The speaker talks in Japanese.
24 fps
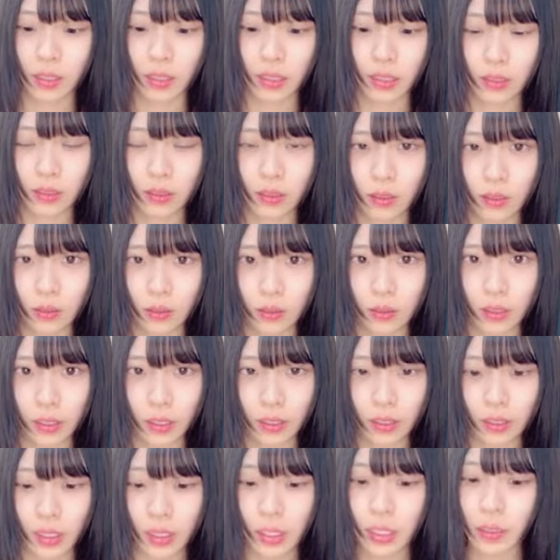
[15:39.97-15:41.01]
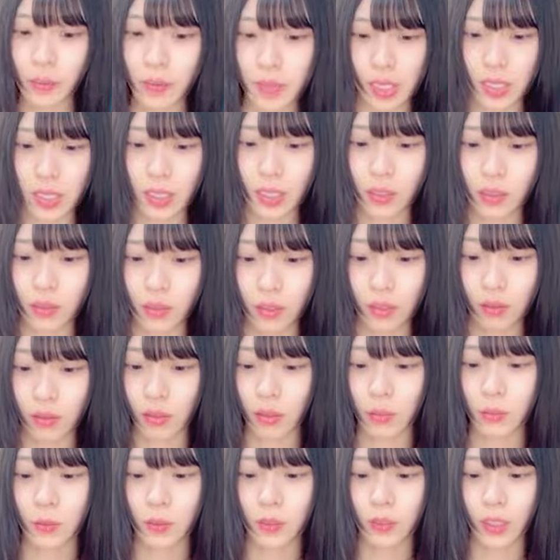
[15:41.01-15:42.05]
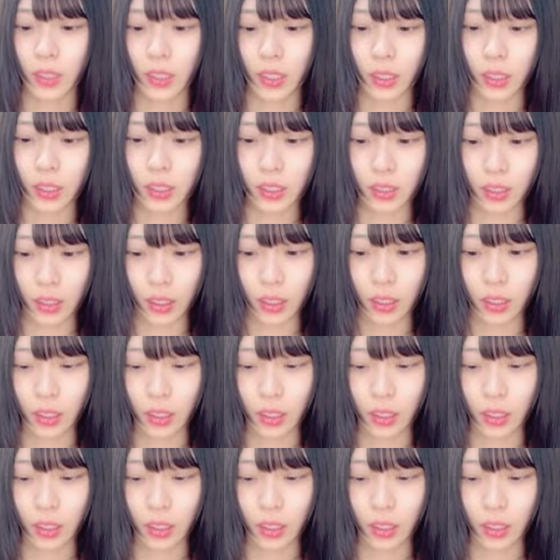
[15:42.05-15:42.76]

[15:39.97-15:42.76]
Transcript: あの奥田優奈に食べさせるっていうのが目的ですね